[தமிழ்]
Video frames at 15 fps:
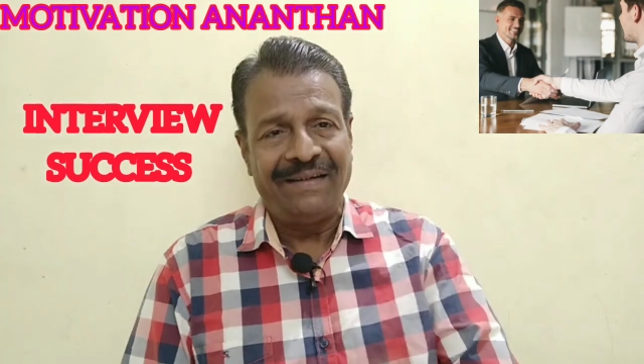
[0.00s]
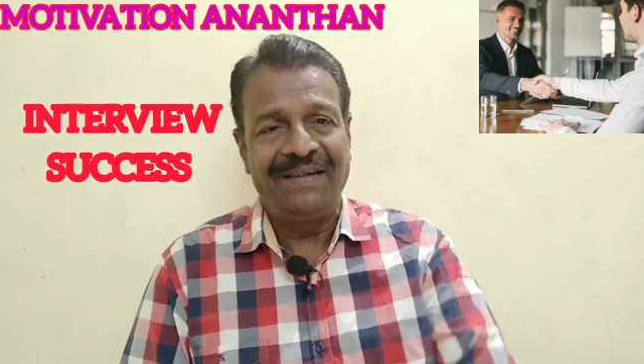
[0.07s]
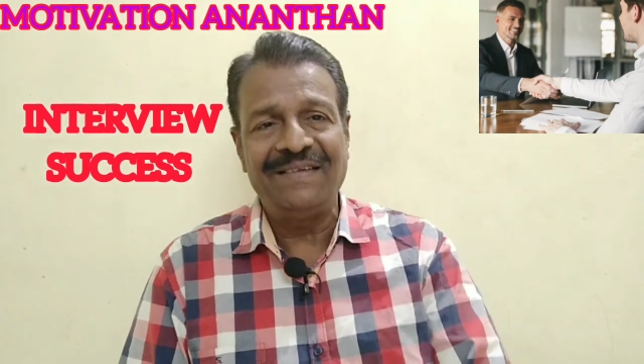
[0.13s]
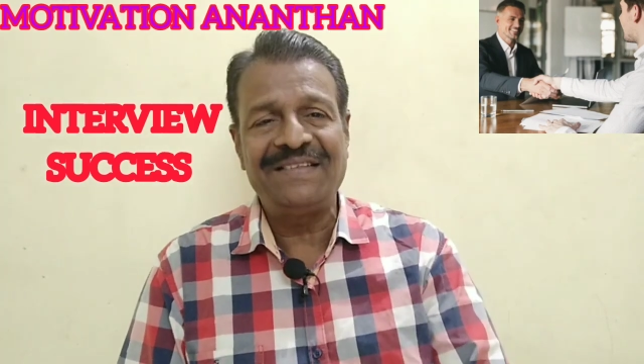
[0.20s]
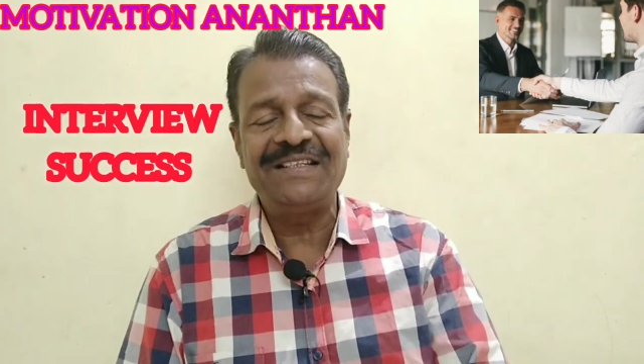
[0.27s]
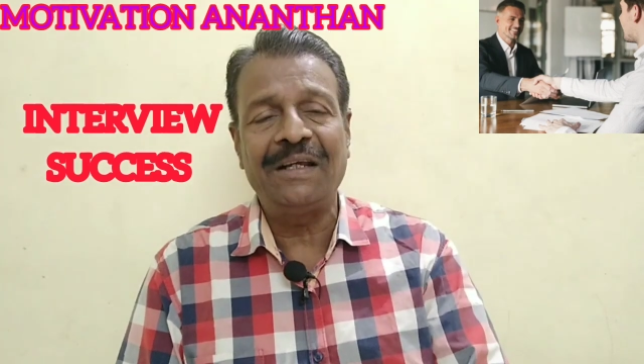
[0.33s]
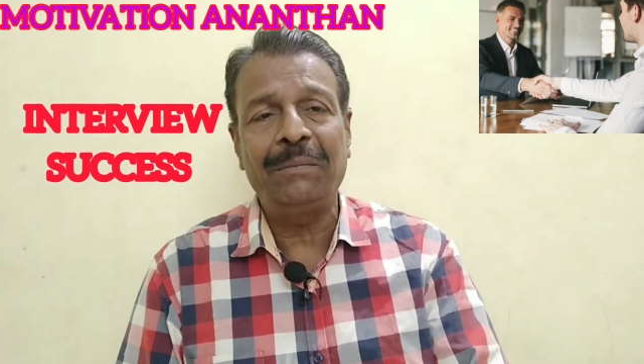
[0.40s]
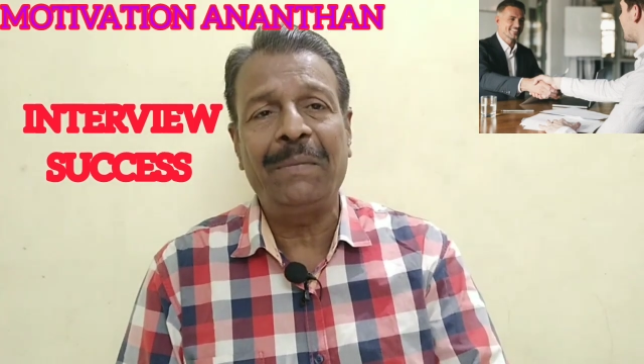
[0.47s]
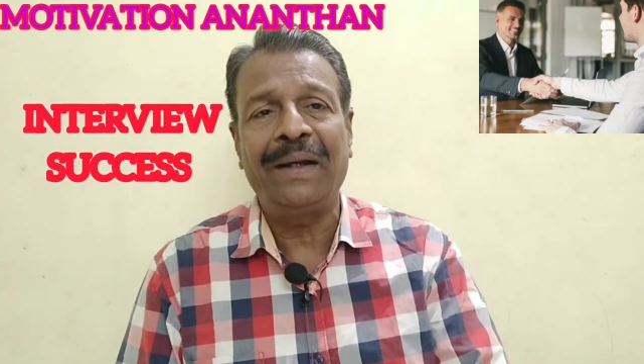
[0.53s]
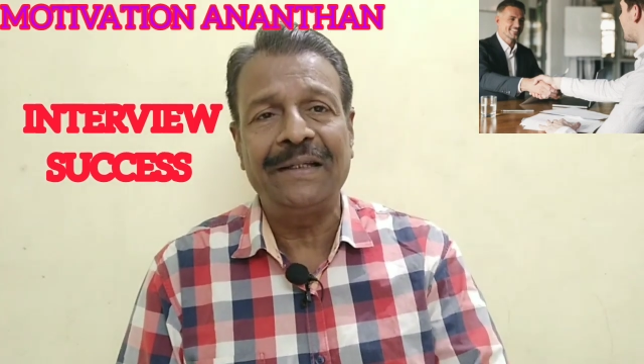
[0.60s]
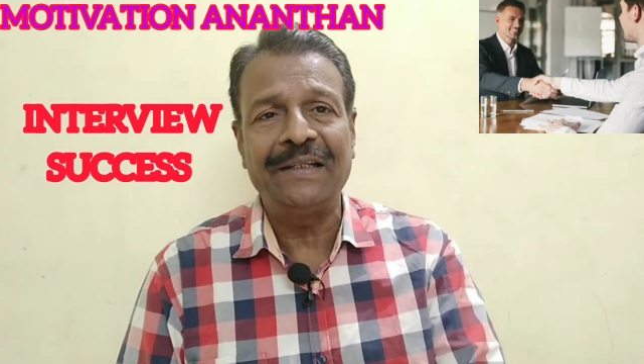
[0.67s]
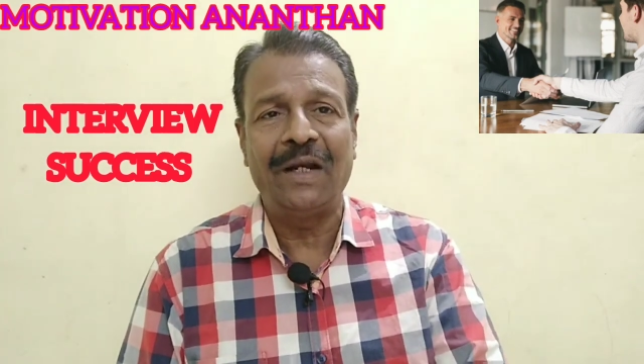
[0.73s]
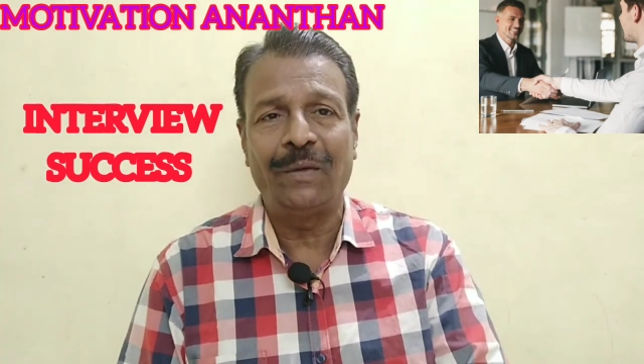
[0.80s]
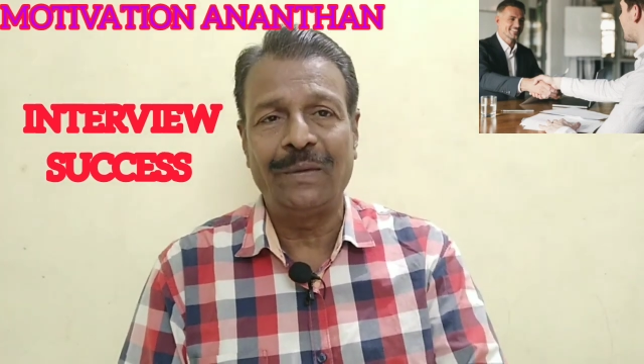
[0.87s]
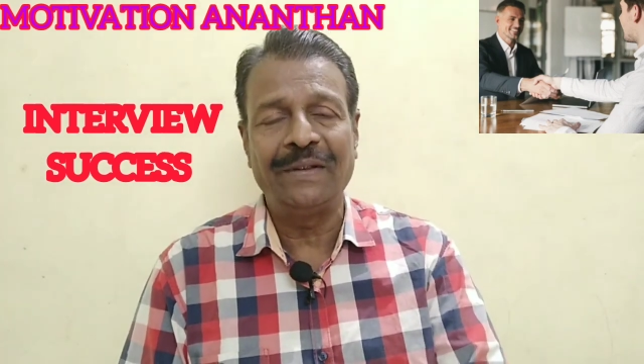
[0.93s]

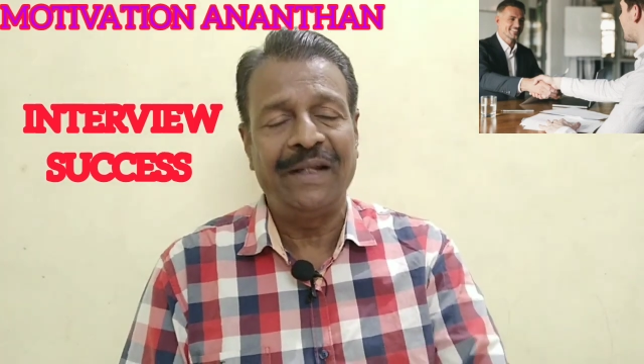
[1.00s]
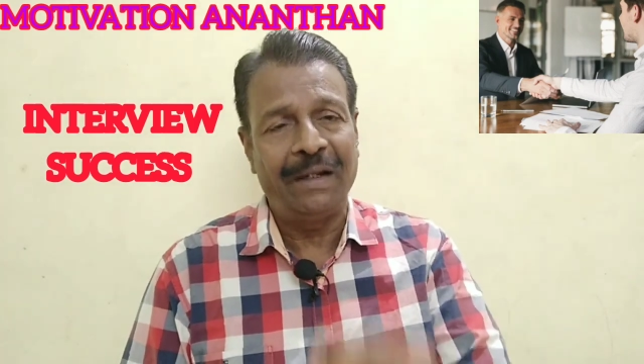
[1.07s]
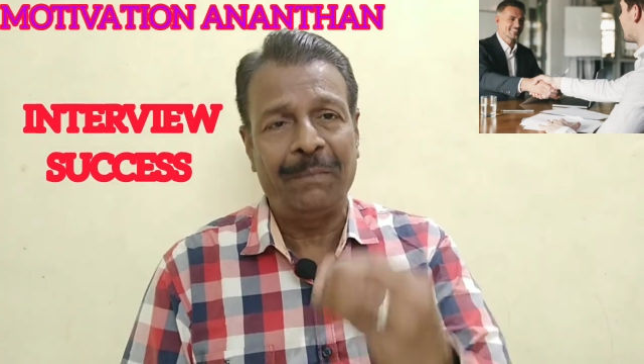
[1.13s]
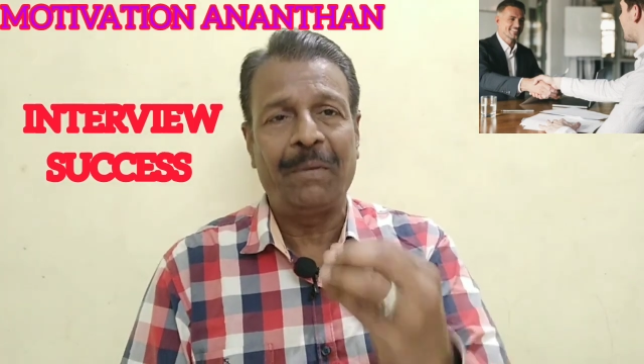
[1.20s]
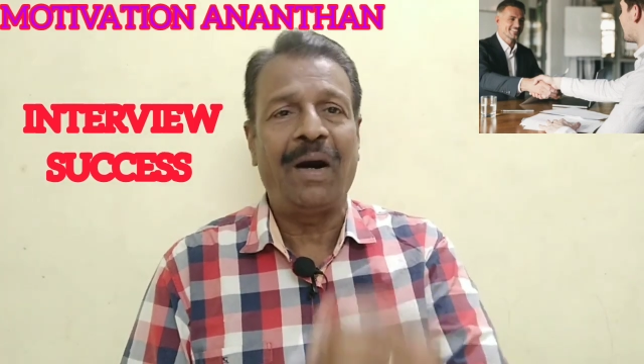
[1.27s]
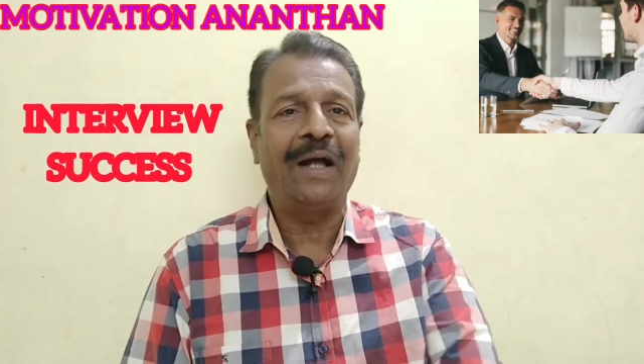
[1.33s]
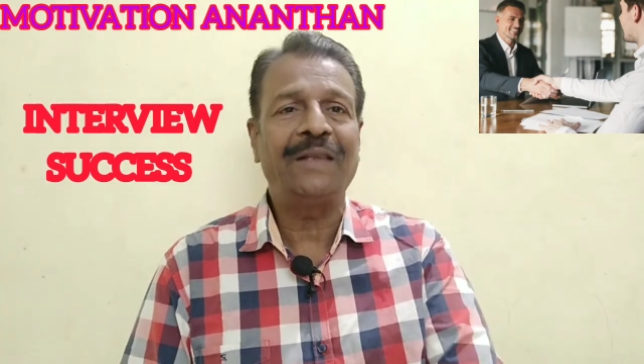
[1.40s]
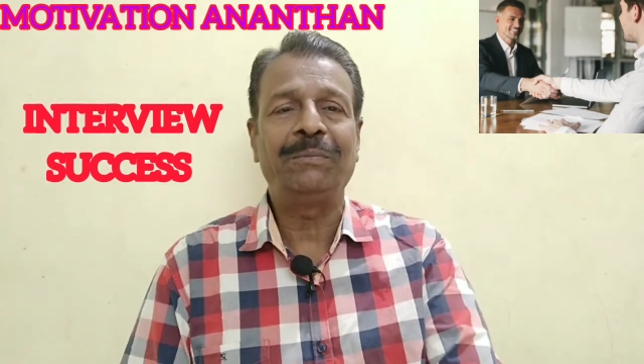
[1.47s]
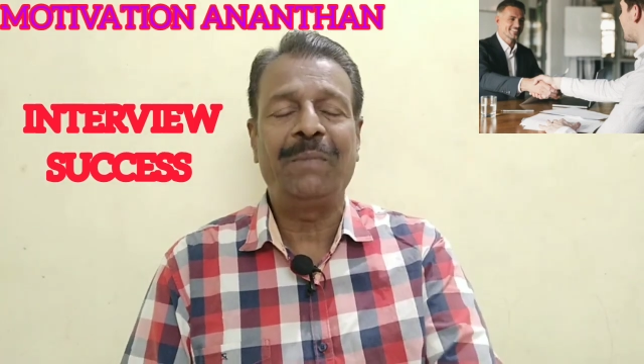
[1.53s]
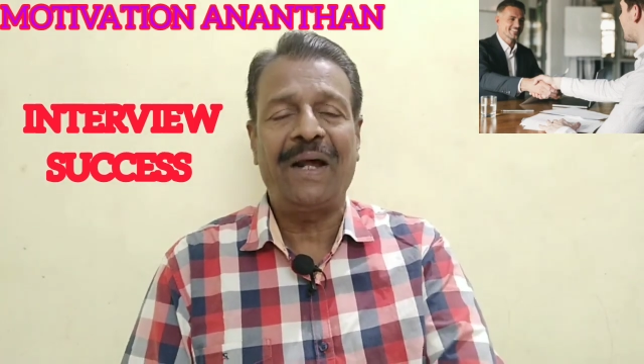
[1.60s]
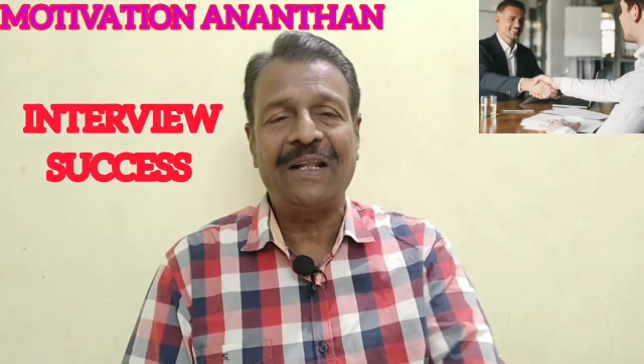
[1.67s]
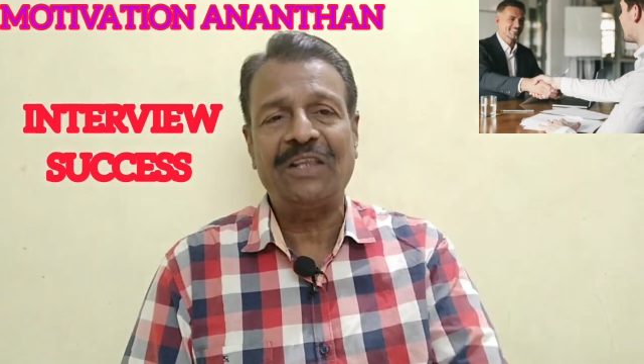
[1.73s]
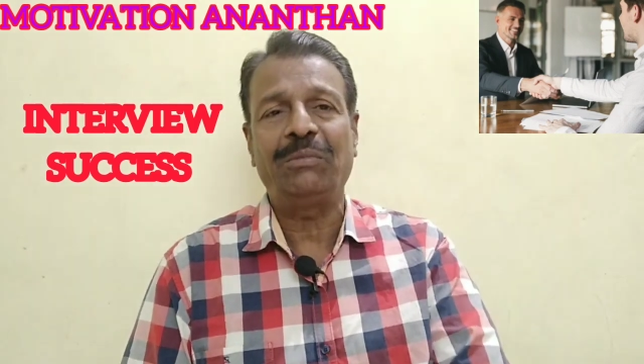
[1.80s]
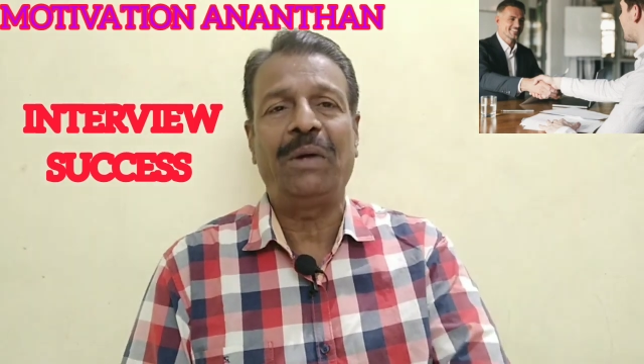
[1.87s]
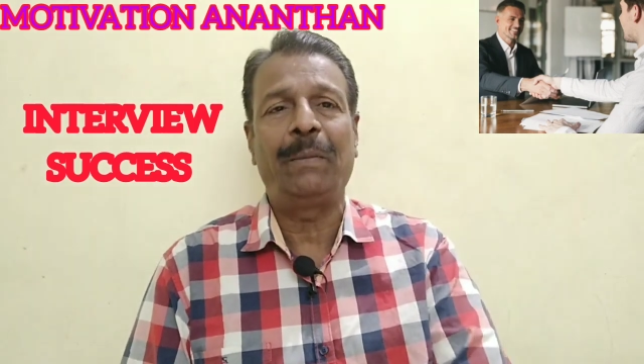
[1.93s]
நிச்சயமாக இதில் வந்து நம்ம
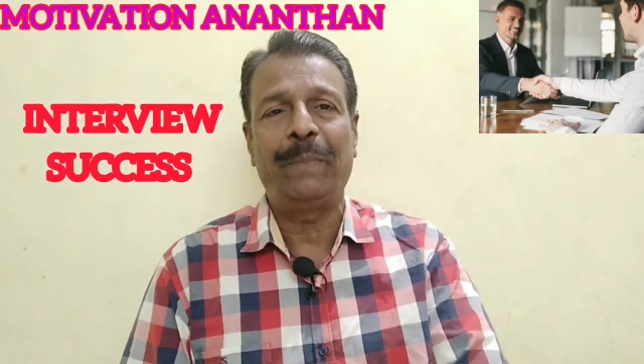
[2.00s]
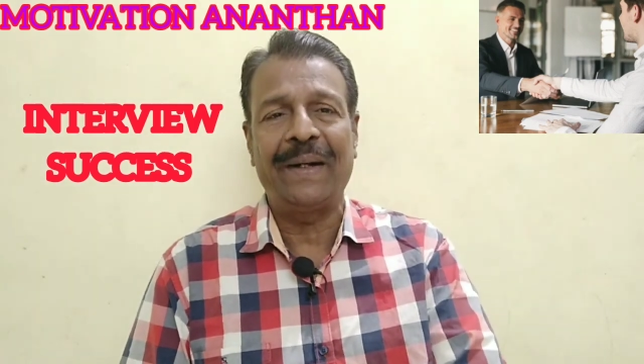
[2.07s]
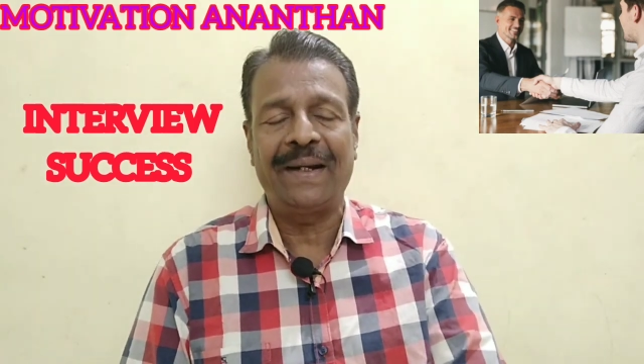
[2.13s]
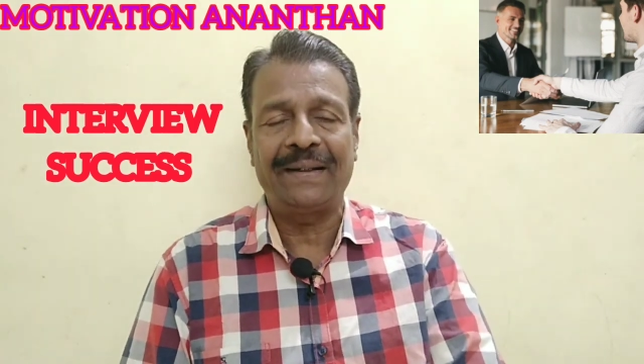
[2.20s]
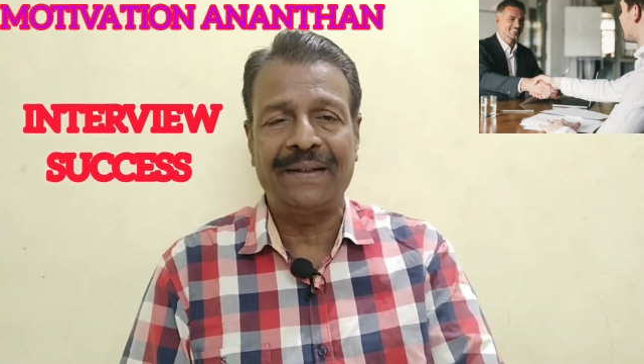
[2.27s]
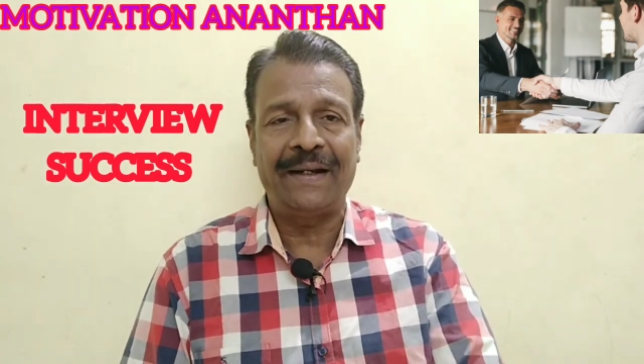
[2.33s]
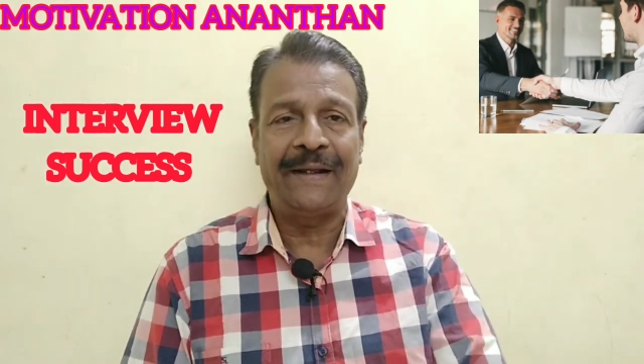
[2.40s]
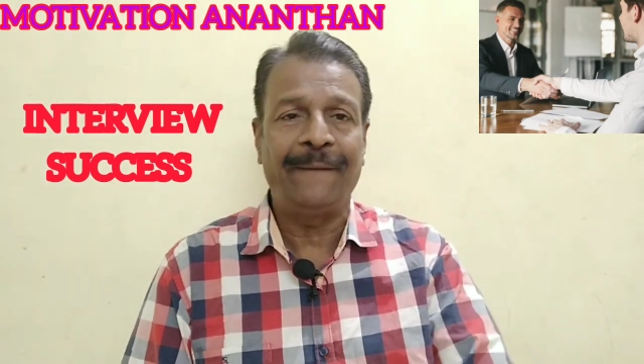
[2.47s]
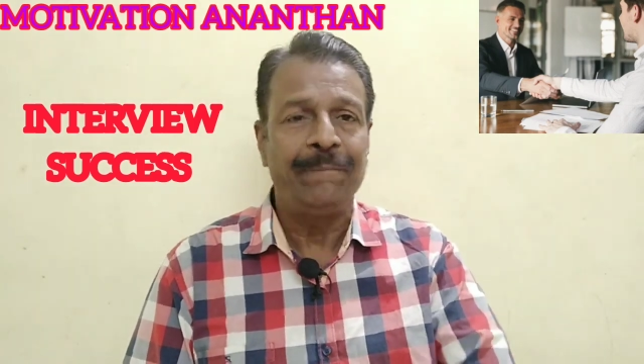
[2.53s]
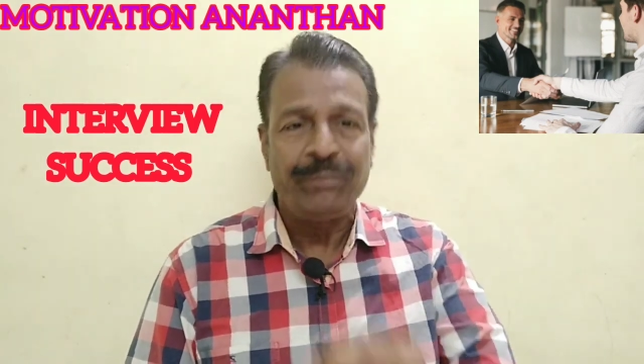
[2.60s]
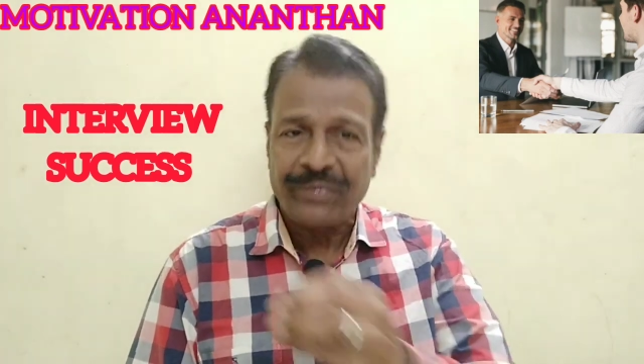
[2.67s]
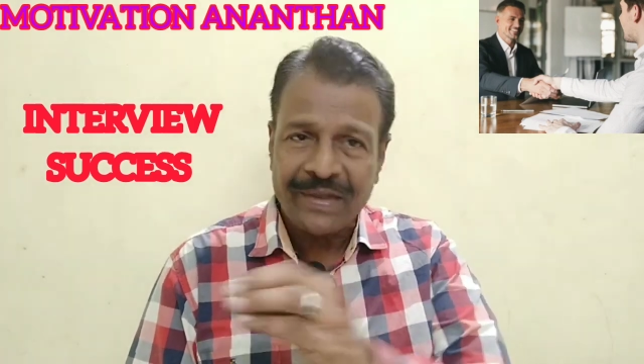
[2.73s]
ஆத்மார்த்தமாக பண்ணுறதில்